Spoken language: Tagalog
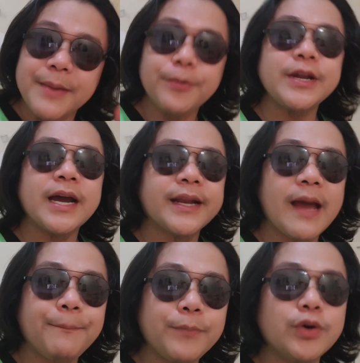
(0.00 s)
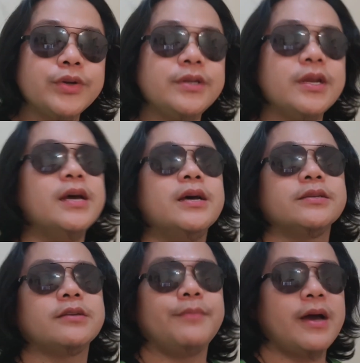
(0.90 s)
ah, pong nagre-upload
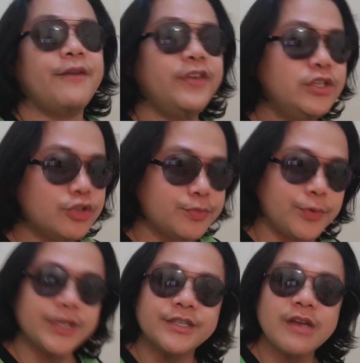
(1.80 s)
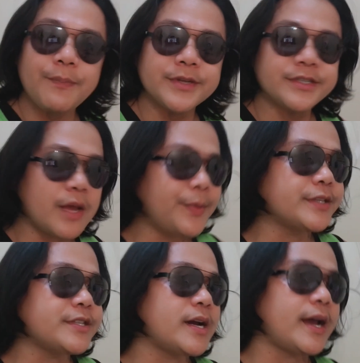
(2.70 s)
sa mga videos po ni Japper
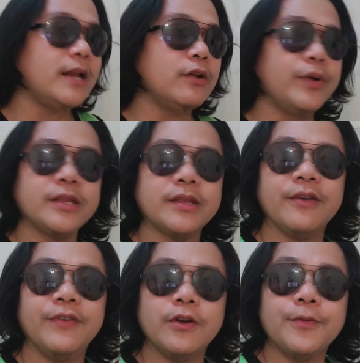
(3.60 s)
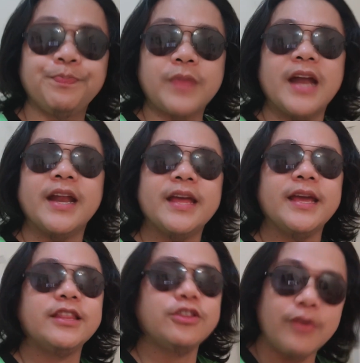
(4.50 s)
Sniper at saka kay Louie TV. No? Ano,
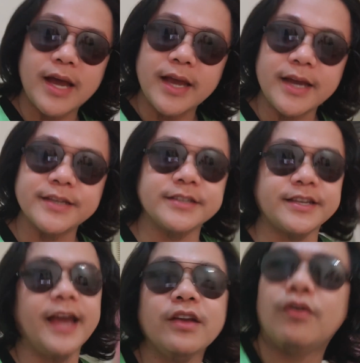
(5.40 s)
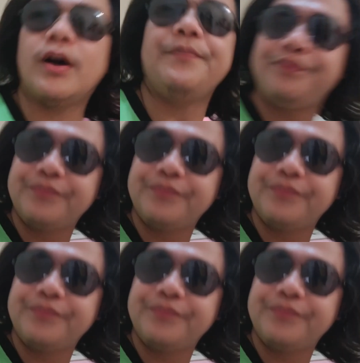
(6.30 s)
ito ha, ah, I-design ko ha.